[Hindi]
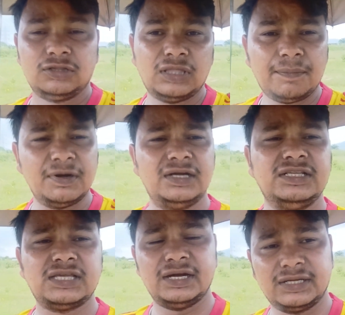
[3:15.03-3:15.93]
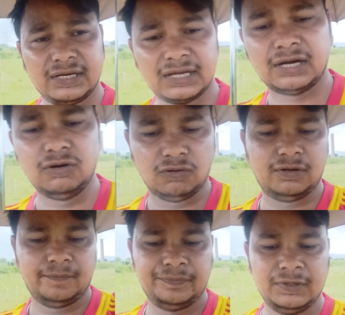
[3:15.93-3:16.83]
तब ना डिसाइड करेगा लोग
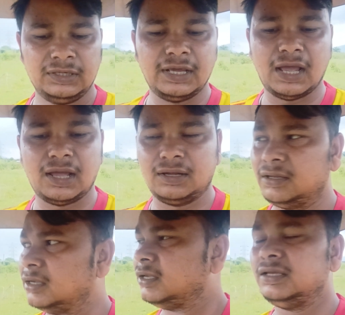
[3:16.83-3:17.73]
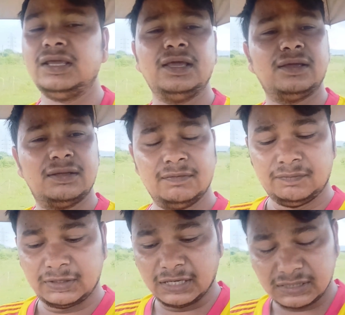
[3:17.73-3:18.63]
कि हाँ ये
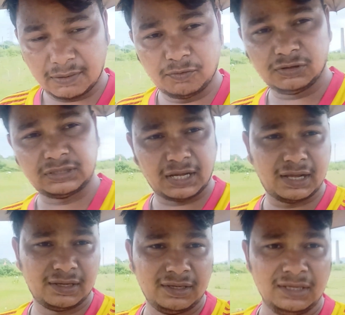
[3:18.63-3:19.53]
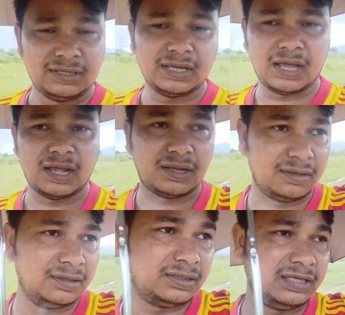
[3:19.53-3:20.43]
कैसा बोलता है क्या
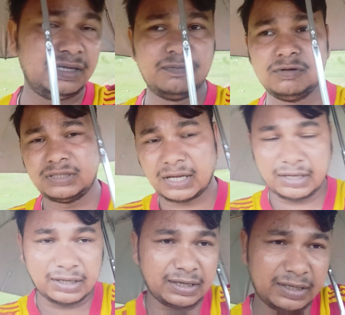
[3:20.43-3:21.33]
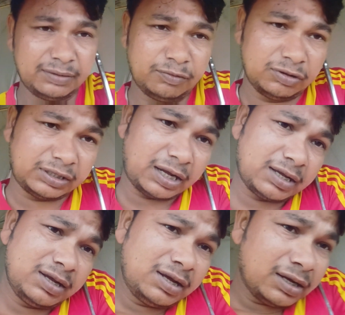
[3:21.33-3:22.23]
ठीक बोलता है या गलत बोलता
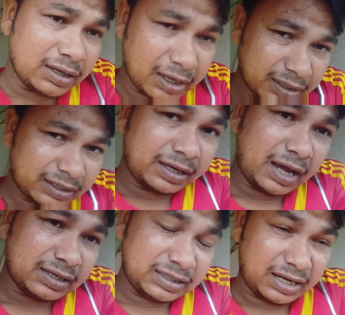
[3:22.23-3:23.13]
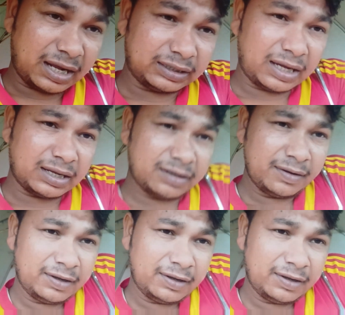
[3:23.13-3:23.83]
है या क्या सिखाता है